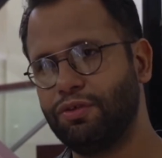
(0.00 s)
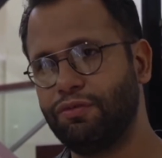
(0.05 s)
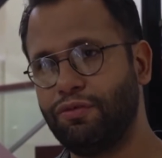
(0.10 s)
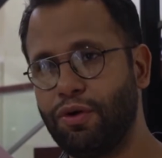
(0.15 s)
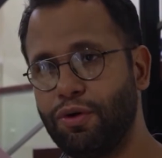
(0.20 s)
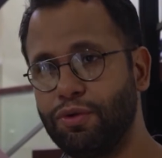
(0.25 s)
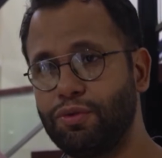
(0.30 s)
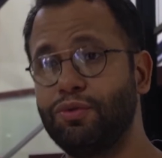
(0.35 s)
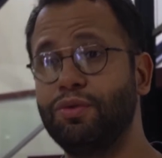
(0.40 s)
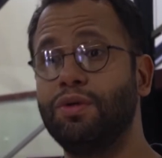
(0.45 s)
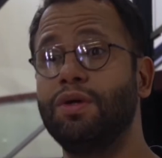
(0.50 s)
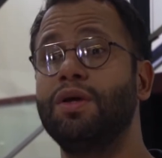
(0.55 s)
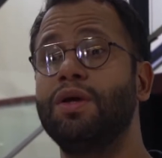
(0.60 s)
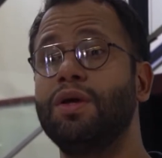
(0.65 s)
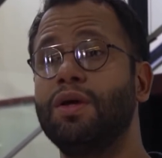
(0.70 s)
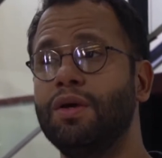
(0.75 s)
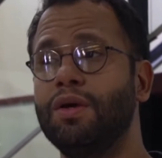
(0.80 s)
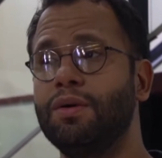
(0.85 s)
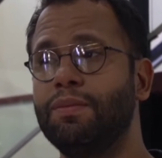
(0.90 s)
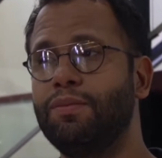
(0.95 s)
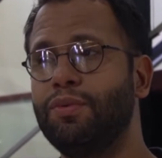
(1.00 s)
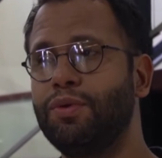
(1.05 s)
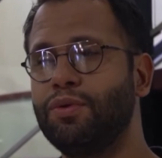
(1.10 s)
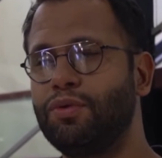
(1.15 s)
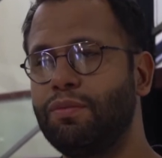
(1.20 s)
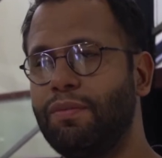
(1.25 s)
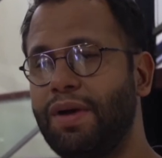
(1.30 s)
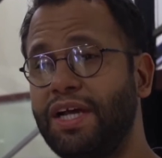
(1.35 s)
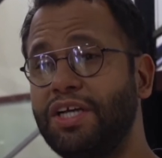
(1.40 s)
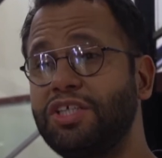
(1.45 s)
Volto
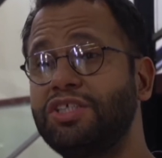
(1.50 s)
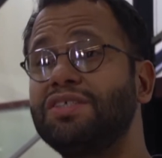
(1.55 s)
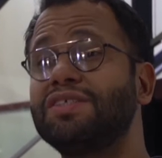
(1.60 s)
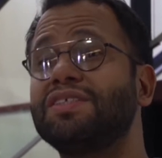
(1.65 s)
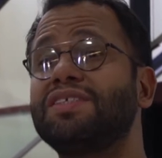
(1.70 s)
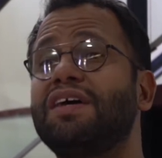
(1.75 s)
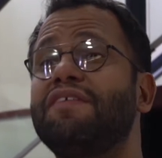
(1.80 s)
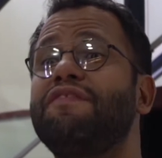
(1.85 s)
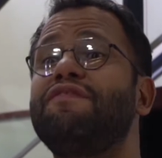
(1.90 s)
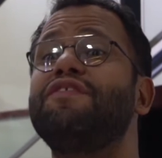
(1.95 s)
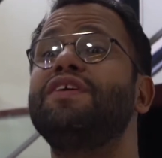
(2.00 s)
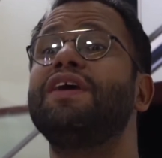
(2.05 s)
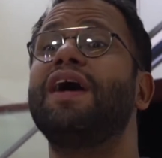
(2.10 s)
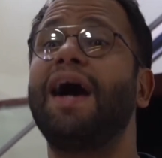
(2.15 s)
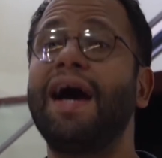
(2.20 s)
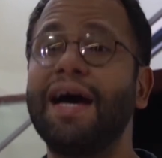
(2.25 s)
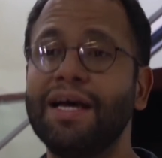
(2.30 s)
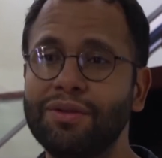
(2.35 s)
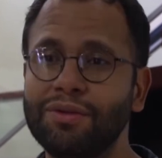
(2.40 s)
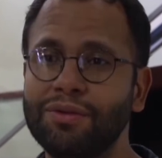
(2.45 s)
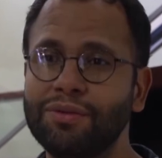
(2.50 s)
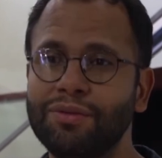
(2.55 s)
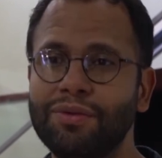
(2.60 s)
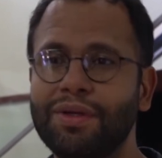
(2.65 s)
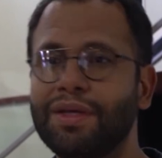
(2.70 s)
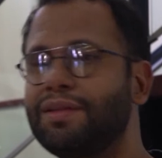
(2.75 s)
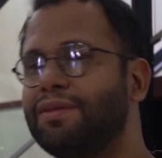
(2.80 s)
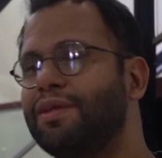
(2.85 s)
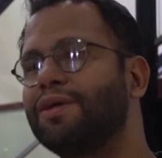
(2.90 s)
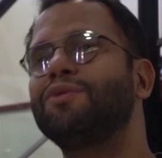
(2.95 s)
muito mais desafiado do
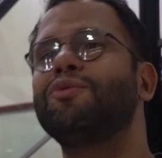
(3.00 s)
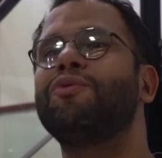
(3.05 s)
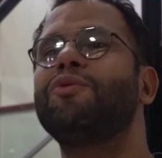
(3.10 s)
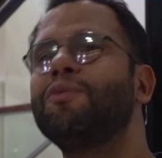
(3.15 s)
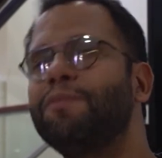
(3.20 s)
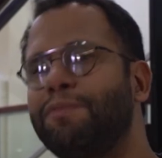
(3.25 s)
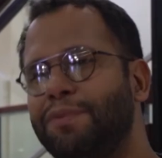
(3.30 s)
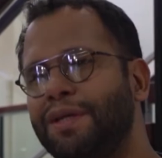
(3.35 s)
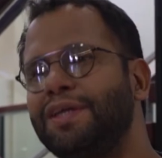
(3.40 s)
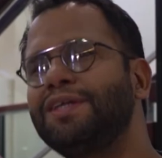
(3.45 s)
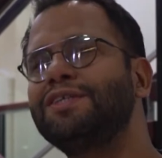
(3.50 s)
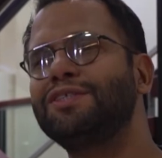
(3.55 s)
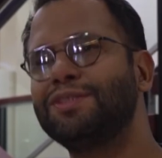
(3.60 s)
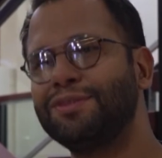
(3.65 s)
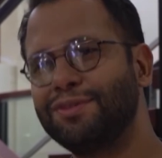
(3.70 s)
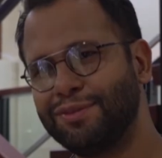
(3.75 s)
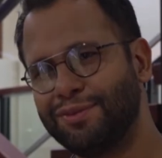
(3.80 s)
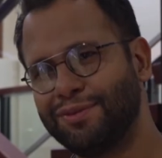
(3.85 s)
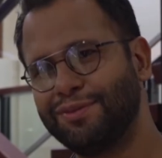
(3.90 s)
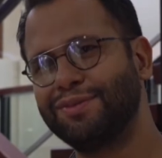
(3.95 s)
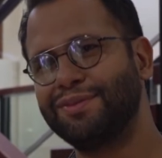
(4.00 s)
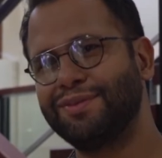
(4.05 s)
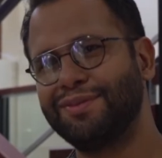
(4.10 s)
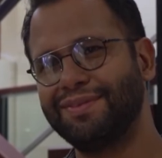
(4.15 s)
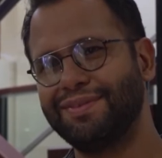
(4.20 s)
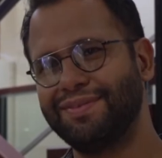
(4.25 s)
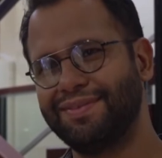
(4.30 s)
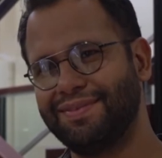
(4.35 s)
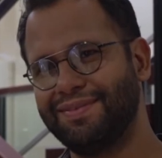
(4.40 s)
que tendo compreendido tudo.